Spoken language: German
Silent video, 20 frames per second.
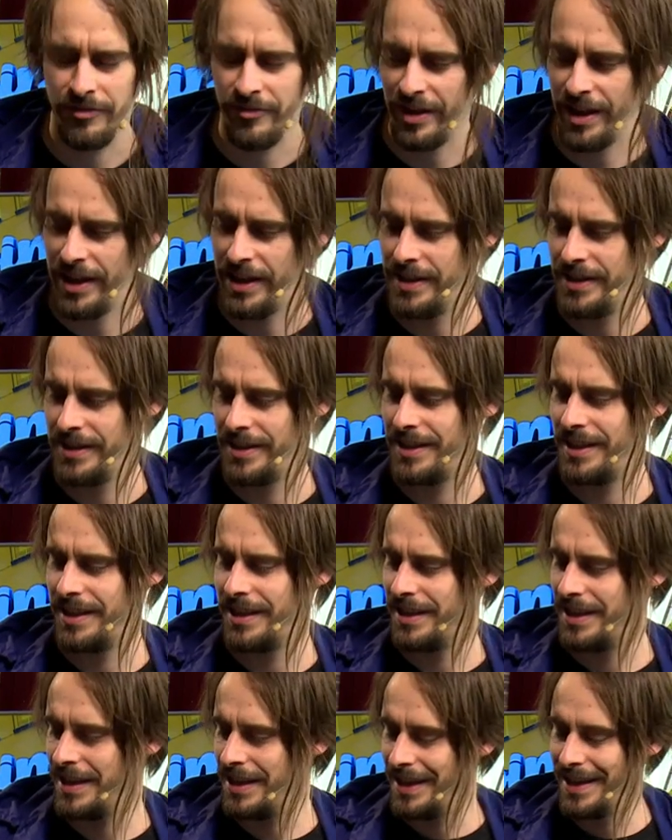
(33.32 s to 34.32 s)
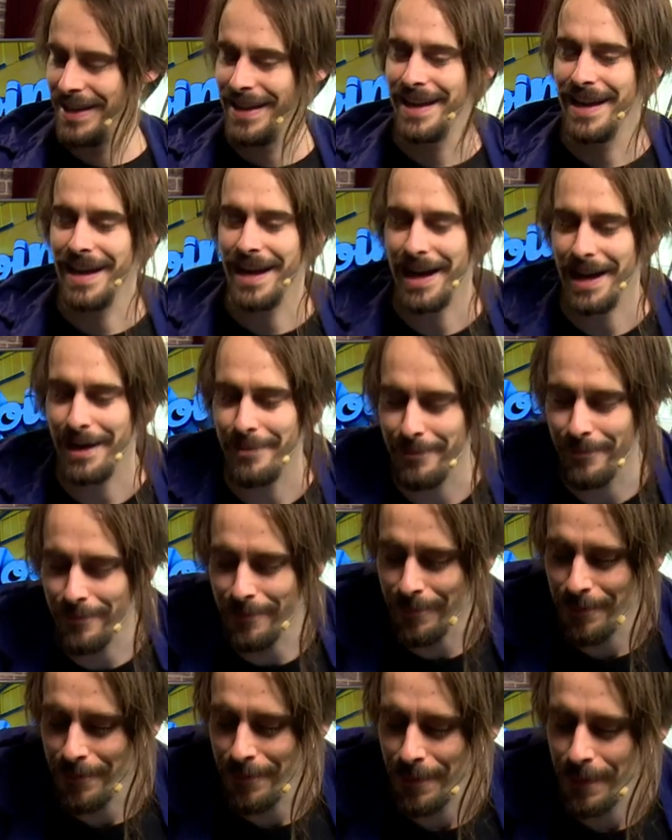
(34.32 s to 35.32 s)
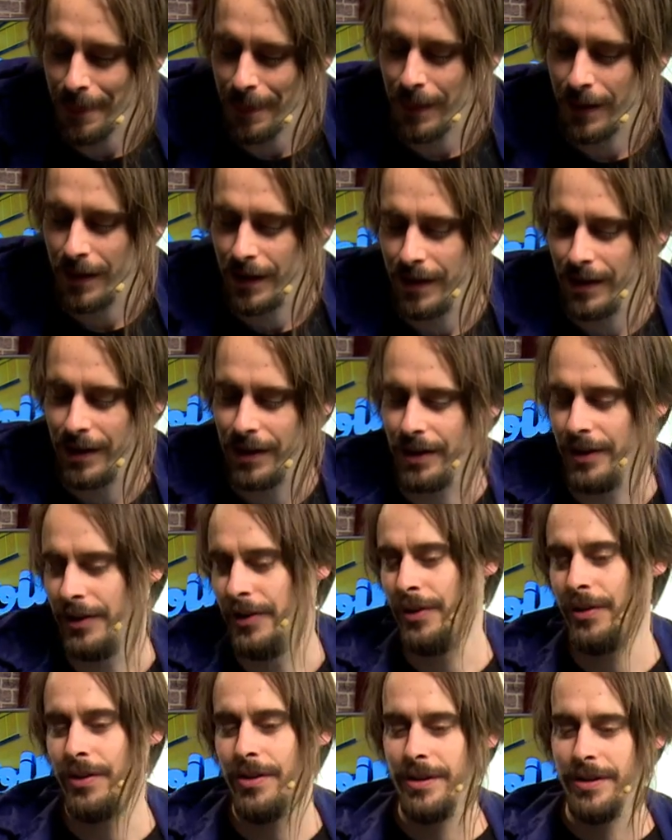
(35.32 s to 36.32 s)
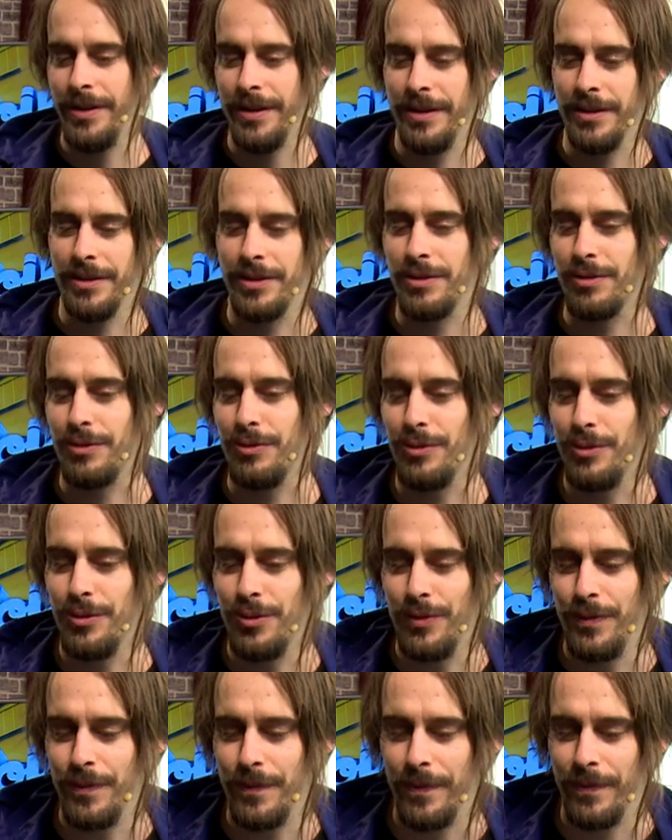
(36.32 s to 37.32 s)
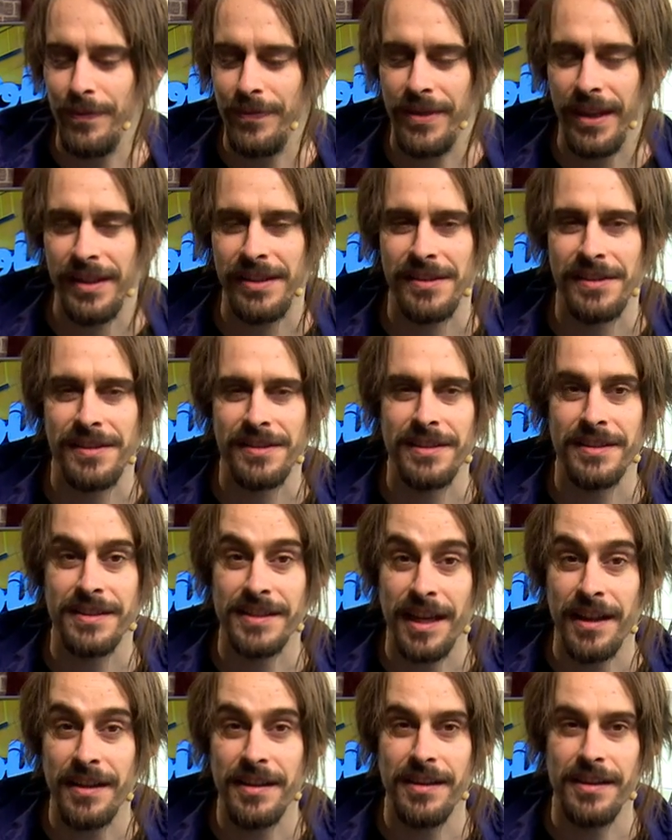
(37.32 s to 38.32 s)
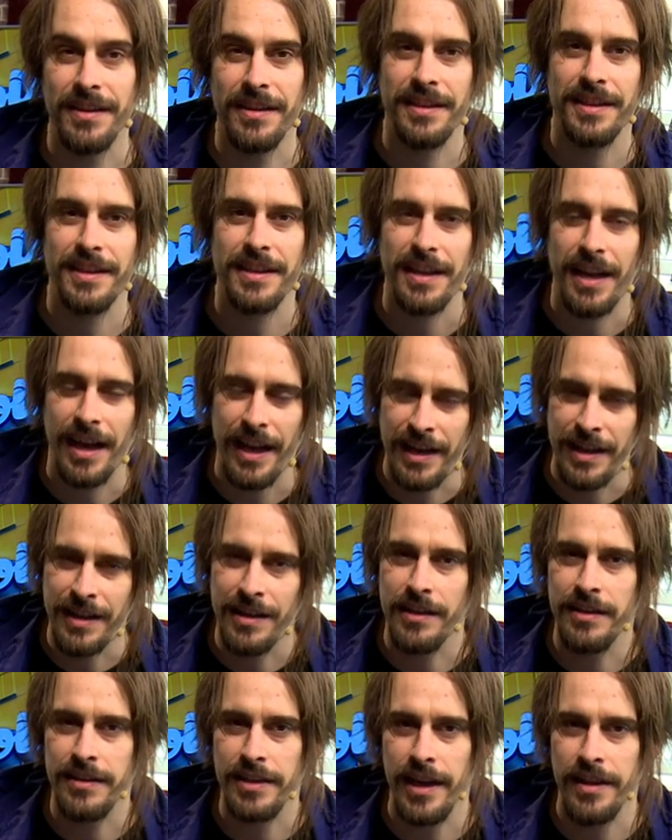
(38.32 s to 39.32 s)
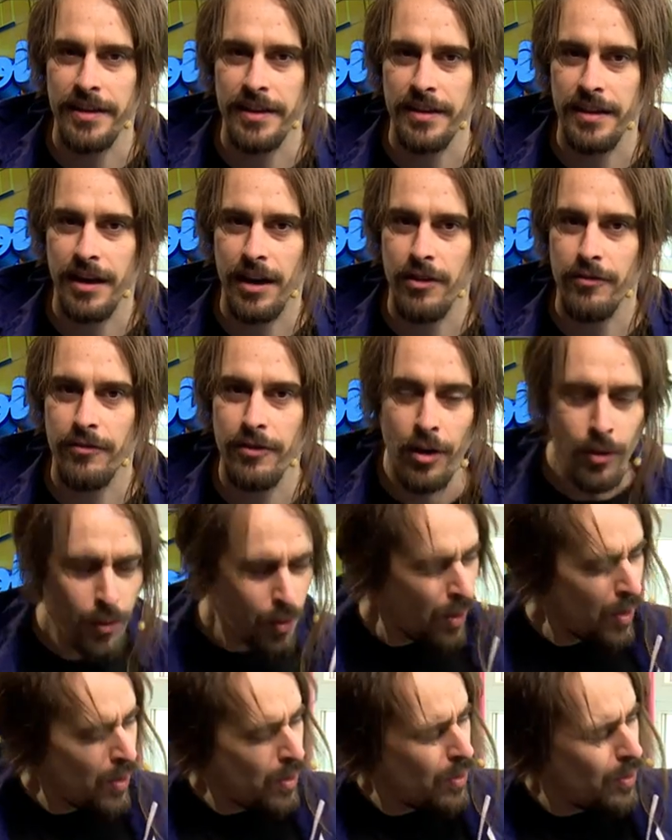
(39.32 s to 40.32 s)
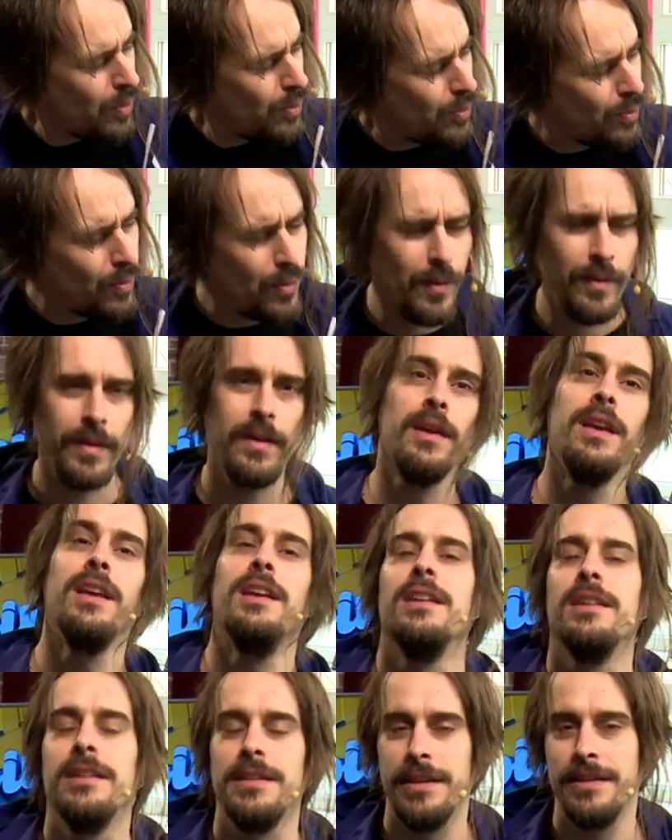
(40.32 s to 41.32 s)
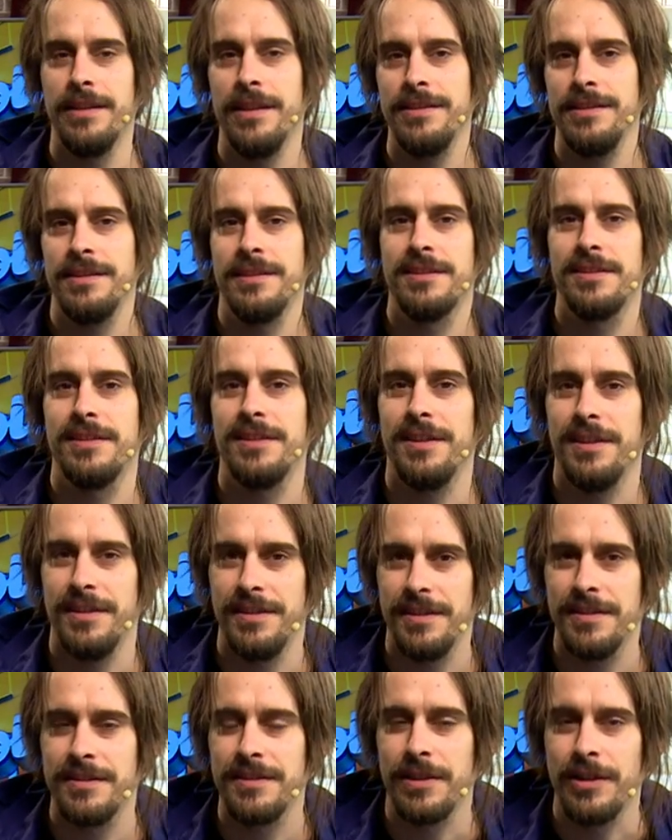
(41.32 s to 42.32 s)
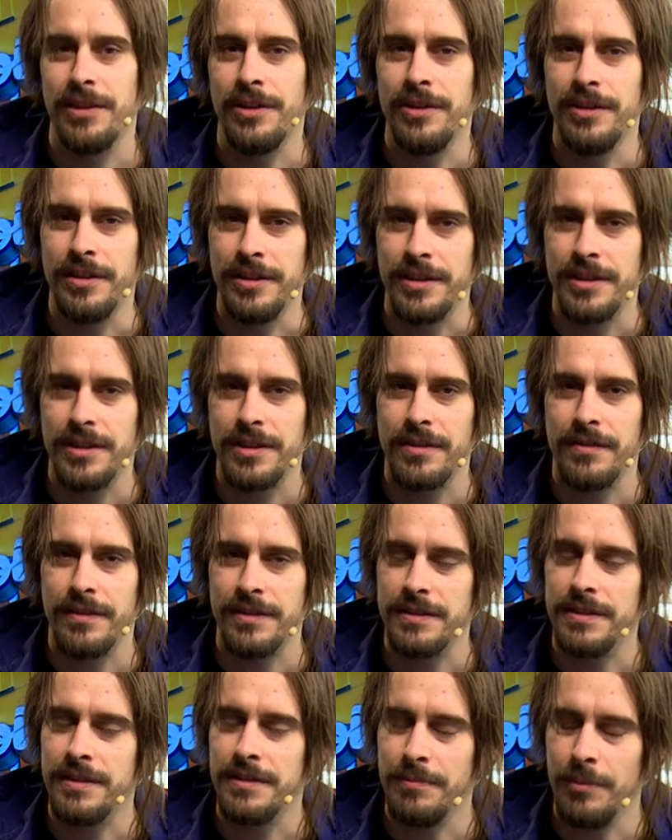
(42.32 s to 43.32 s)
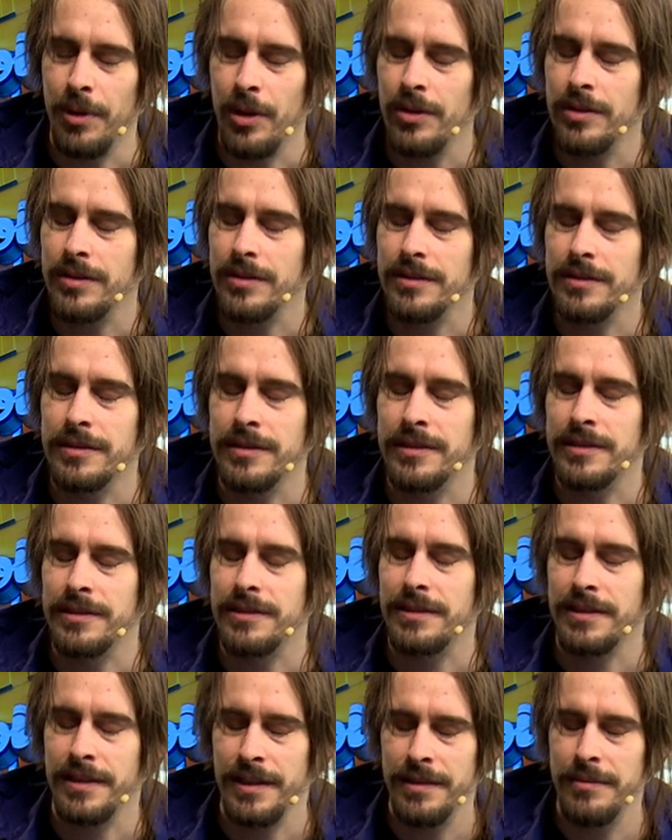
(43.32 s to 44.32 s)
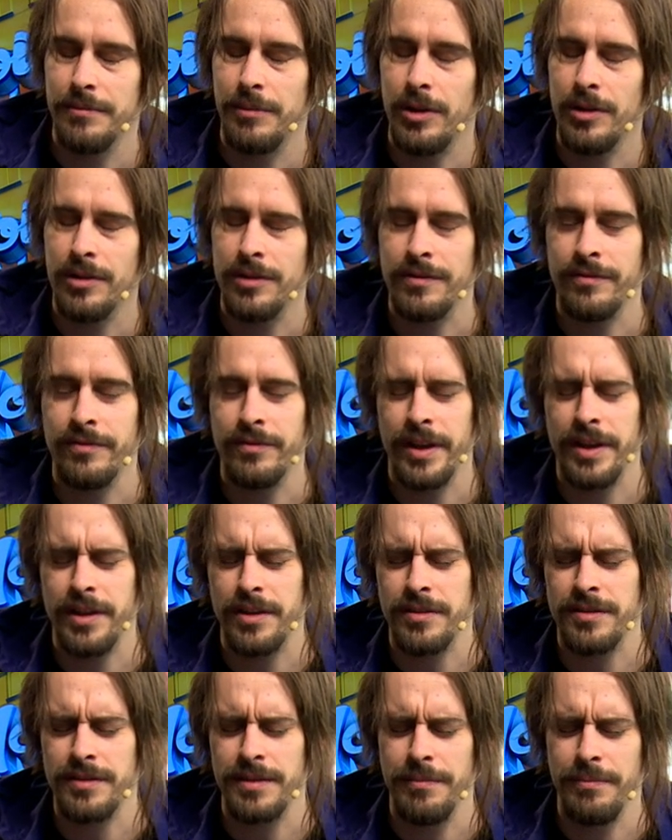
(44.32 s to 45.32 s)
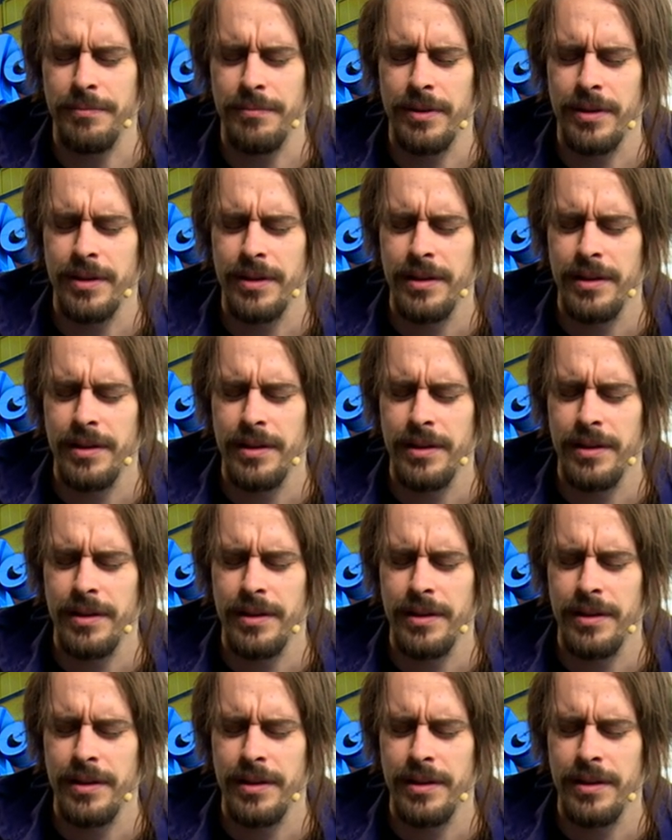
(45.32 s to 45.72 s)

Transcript: fällt am neuen Intro, das ist gesanglich eigentlich endet auf Woo! Denn das ist das Geräusch, was ich morgens, jeden Morgen, wenn ich aus dem